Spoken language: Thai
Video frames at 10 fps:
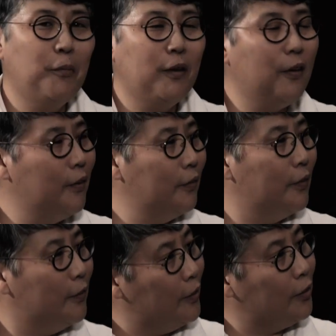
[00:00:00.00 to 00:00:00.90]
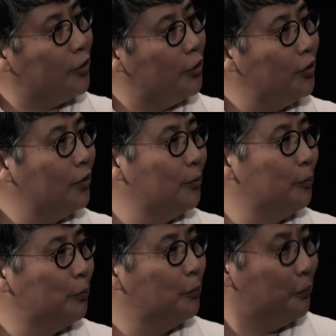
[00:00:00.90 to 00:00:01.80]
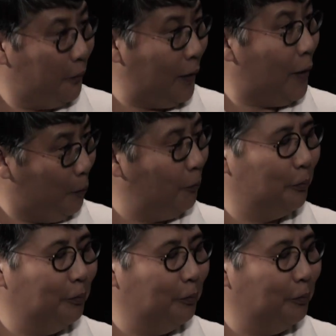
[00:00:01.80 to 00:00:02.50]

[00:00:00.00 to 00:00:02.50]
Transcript: maybe his sister. Uh, the sister,